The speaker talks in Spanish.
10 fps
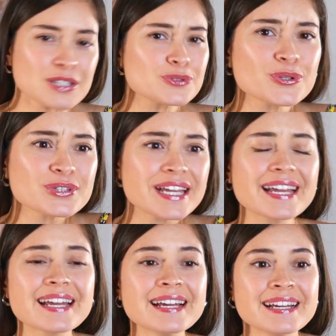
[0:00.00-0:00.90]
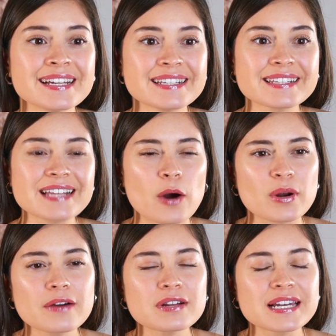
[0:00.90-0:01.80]
donde
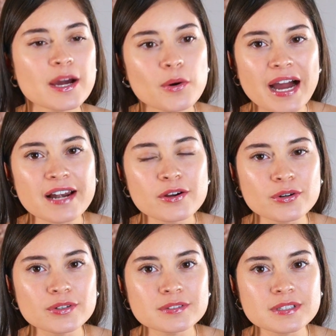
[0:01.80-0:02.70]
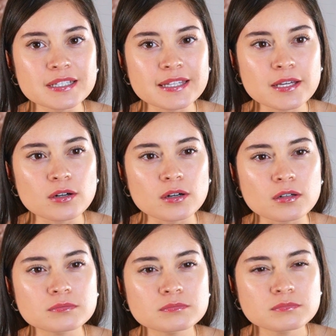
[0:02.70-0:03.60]
ahora leo algo y
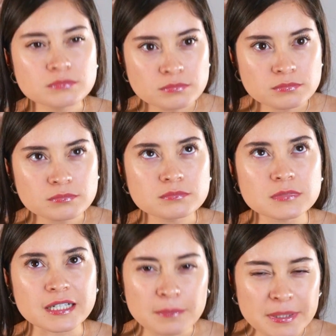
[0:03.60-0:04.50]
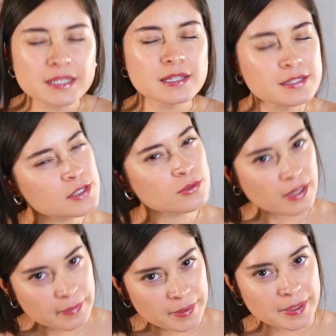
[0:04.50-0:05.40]
digo, ¿realmente dice eso
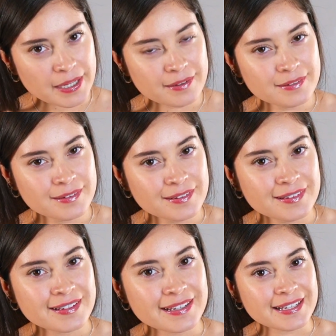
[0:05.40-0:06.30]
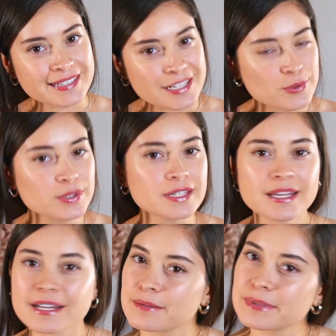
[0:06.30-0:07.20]
en la Biblia? Y te das cuenta
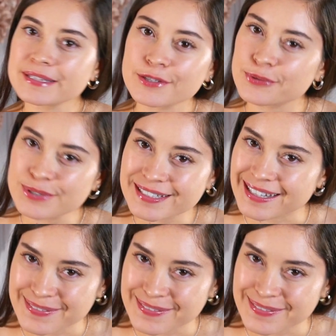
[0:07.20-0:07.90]
que realmente no está en